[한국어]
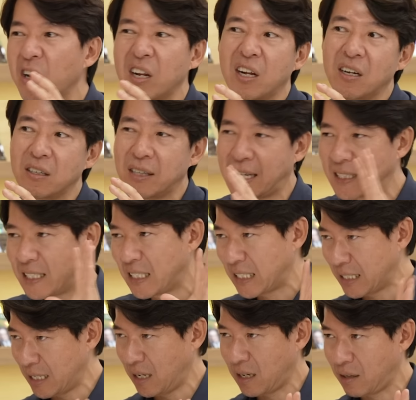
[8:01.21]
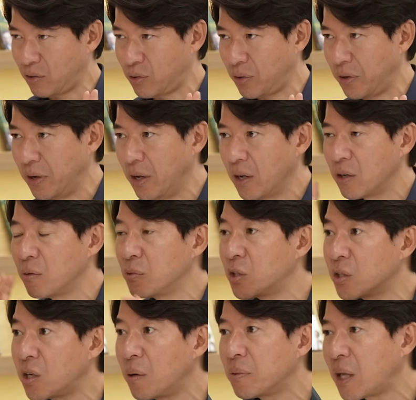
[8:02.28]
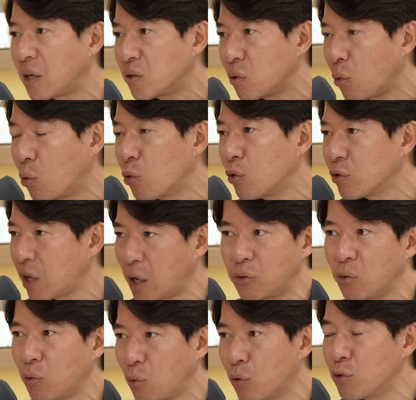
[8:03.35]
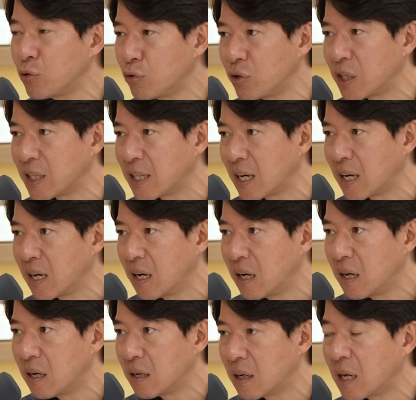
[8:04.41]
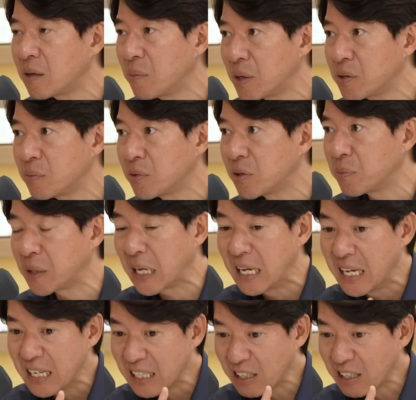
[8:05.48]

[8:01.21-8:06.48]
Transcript: 거래량이 다시 증가겠죠. 하 그럼 집값은 다시 오를 계속 오를 수도 있다. 다 라는 말씀드립니다.